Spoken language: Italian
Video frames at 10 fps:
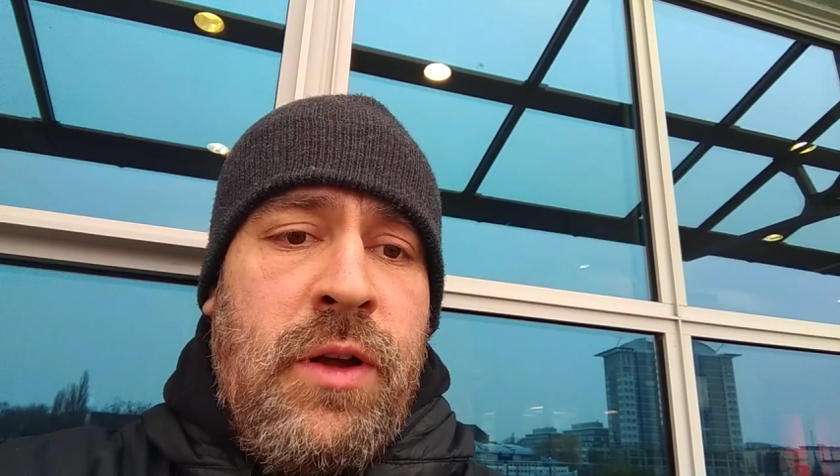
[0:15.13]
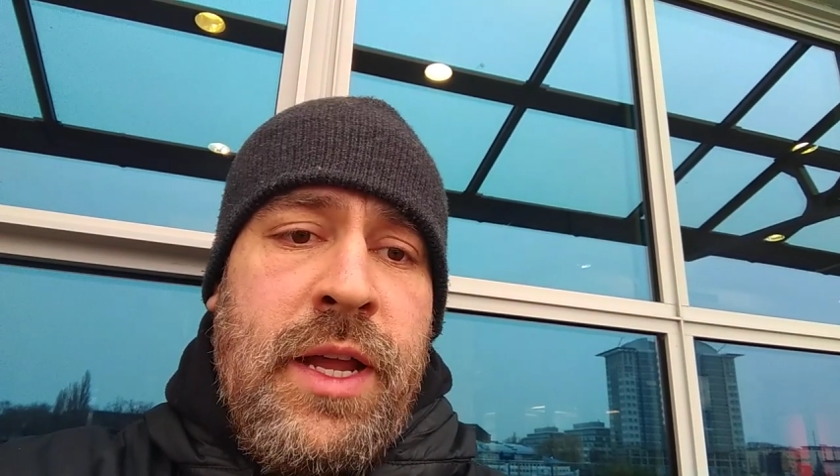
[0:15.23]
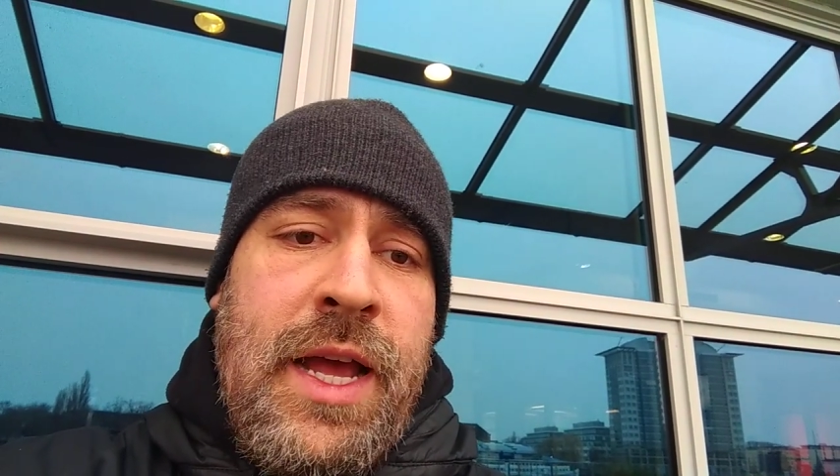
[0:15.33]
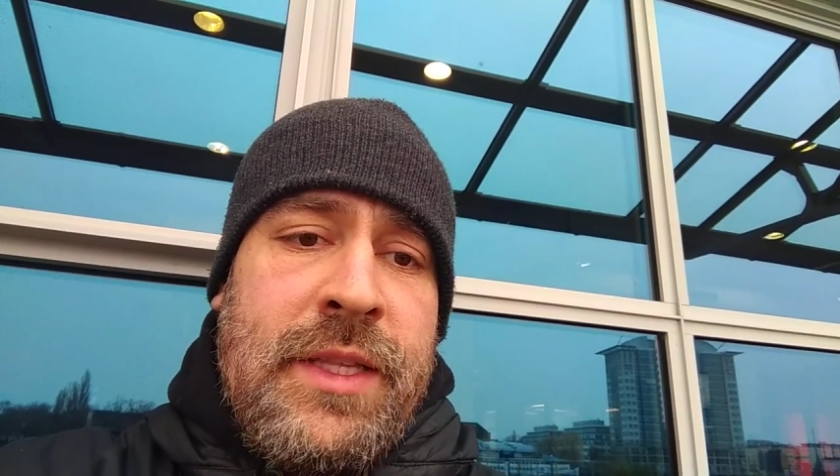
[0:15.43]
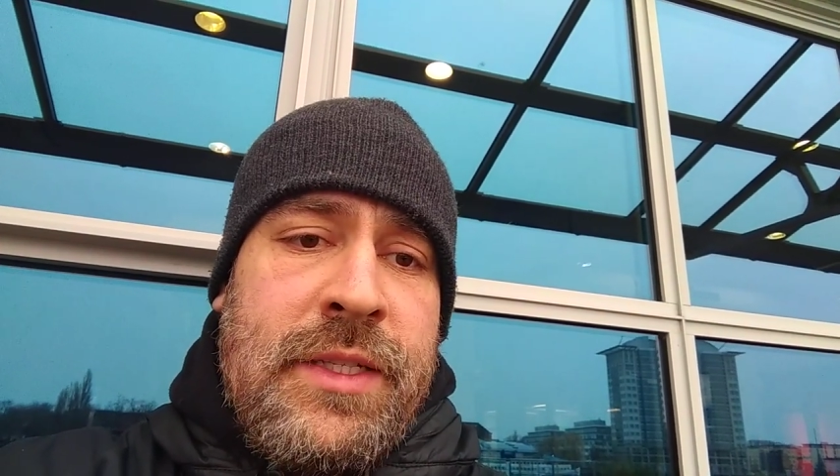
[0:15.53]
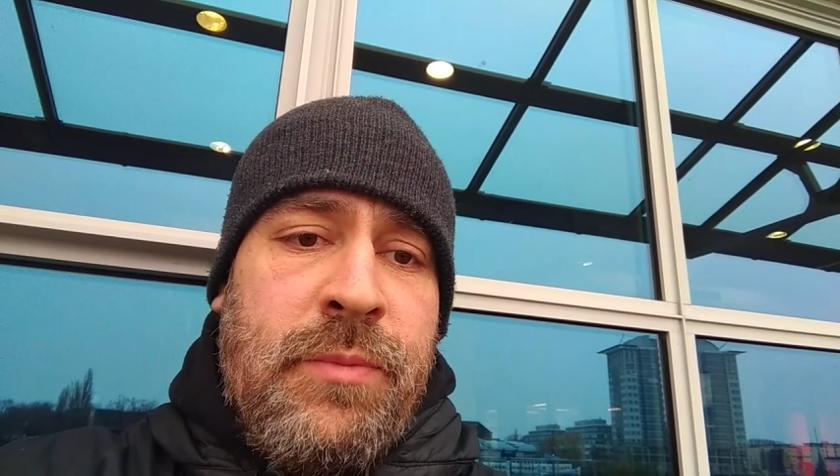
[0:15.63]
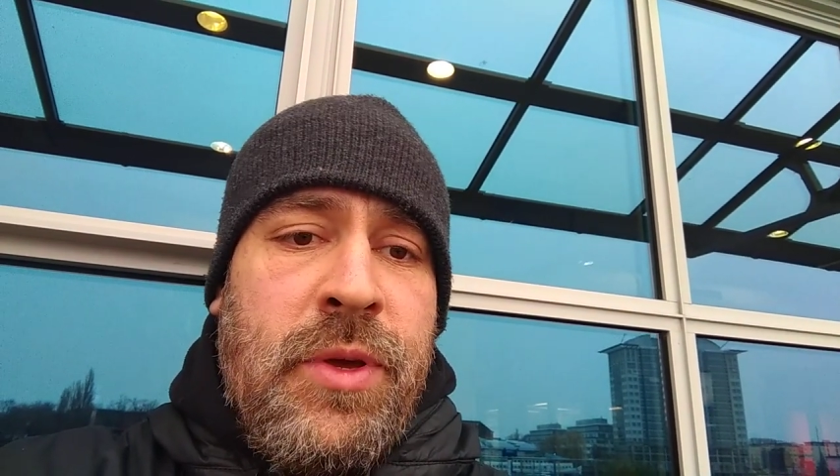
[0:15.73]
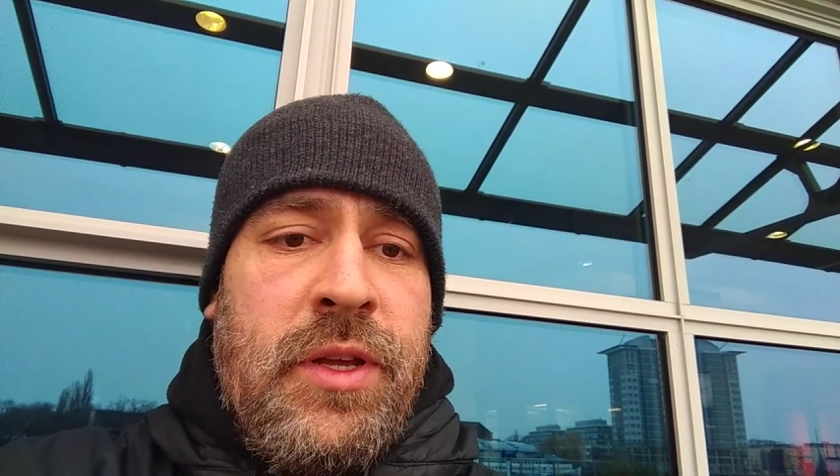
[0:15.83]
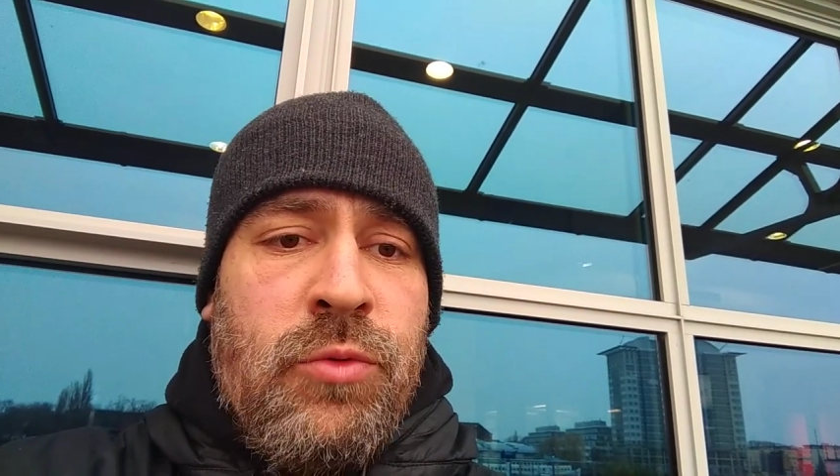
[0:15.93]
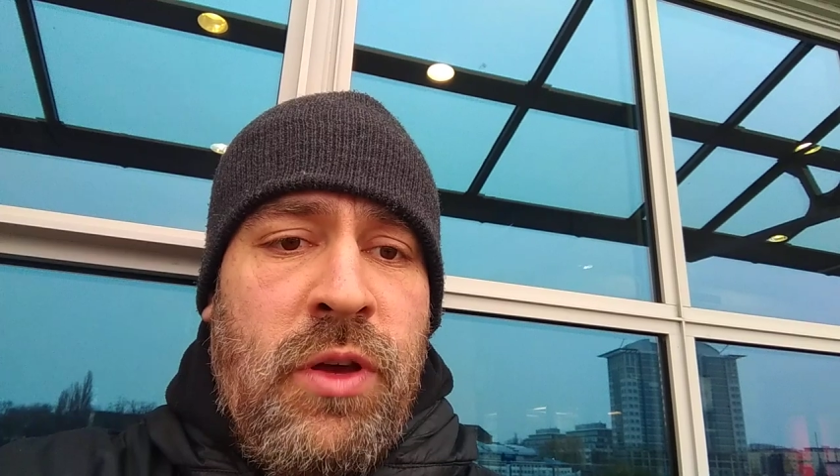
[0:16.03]
grazie
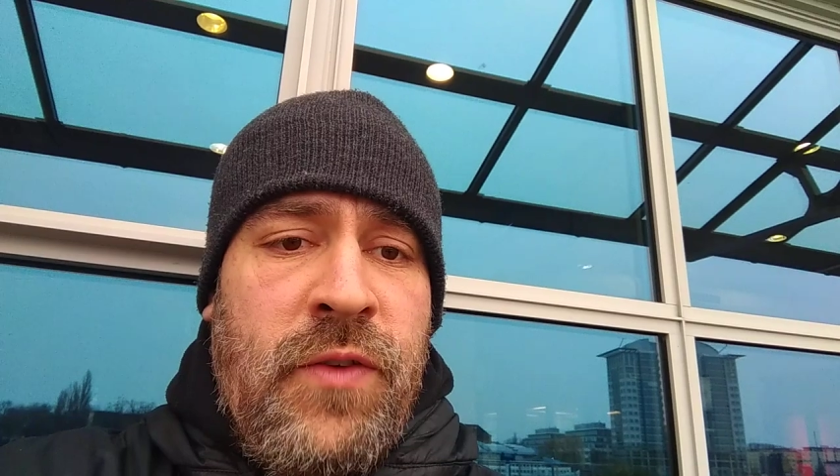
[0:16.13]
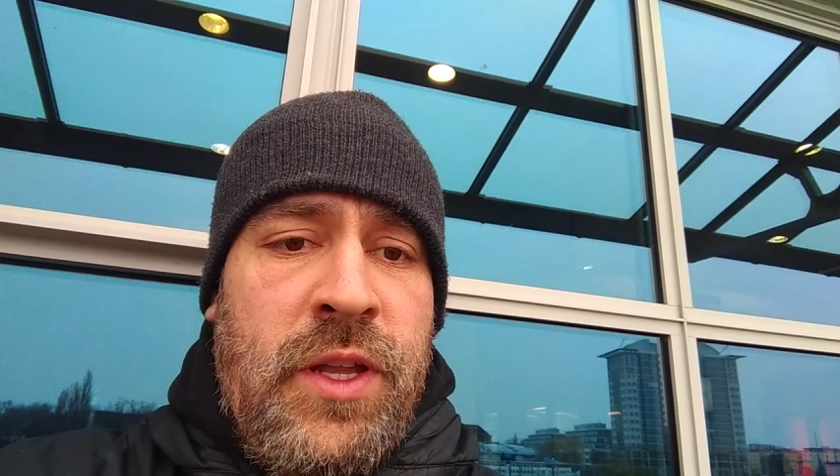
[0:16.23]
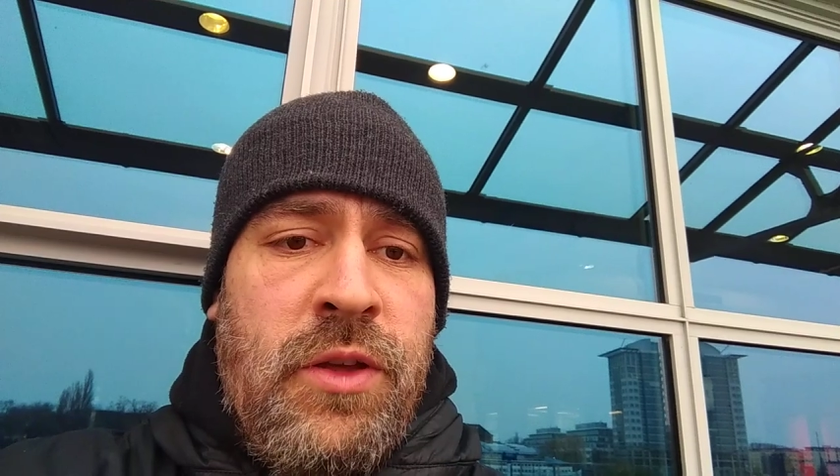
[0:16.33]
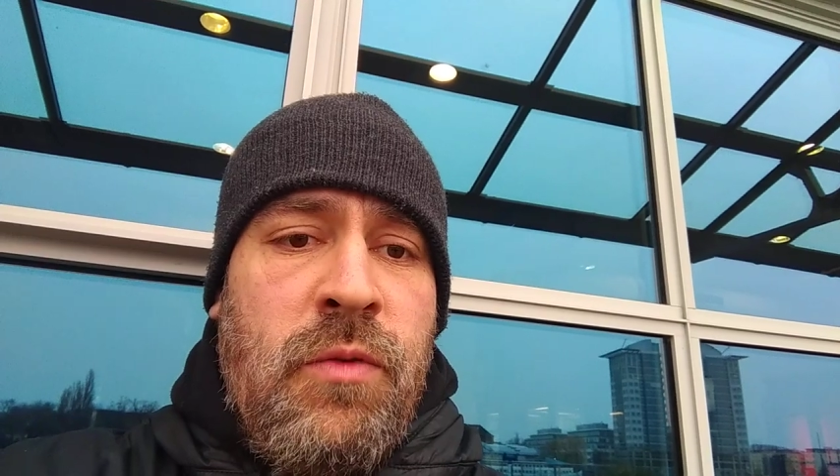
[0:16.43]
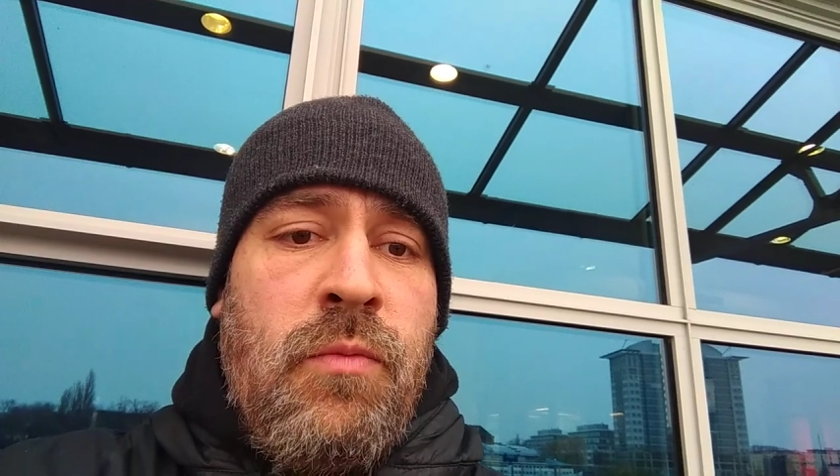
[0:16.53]
per i tuoi video,